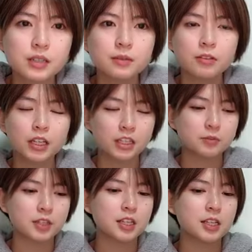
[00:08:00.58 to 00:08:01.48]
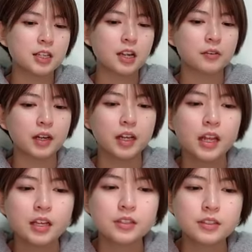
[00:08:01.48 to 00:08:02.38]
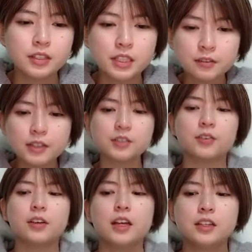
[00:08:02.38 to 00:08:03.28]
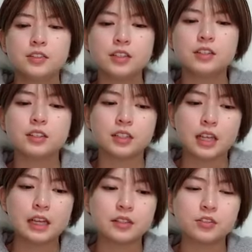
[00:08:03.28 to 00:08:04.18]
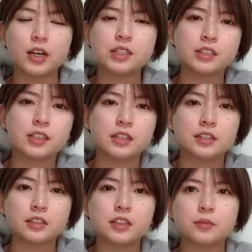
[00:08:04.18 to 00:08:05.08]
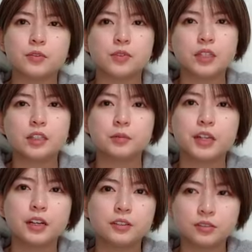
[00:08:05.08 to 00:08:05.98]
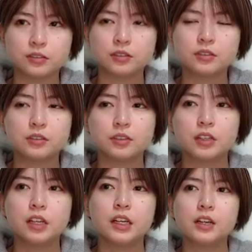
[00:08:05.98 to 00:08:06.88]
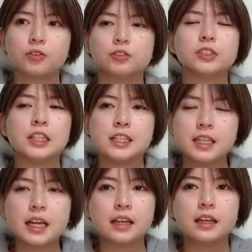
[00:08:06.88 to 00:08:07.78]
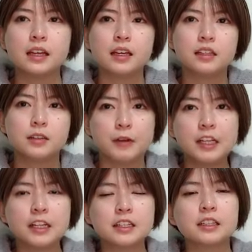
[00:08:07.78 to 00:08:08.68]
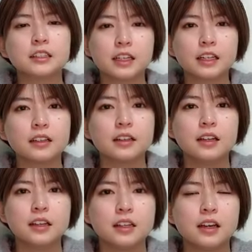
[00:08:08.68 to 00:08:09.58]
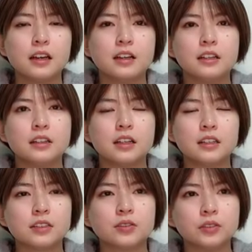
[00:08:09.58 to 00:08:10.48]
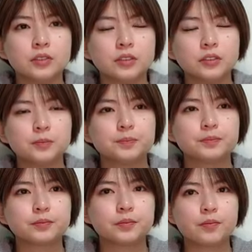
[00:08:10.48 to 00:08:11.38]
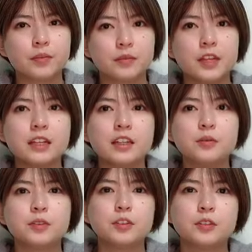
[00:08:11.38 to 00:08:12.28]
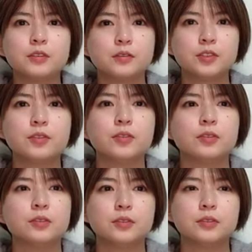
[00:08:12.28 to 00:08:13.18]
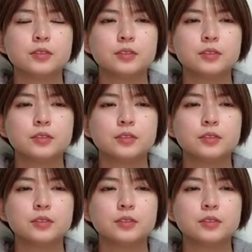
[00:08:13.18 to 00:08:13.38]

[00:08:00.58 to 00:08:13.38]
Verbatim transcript: 陣の話も全然してないわ出陣はそうスイスイに蒸発して水分を歌ってもらうことにしてでまりなさんがいやなんかそのねでもそ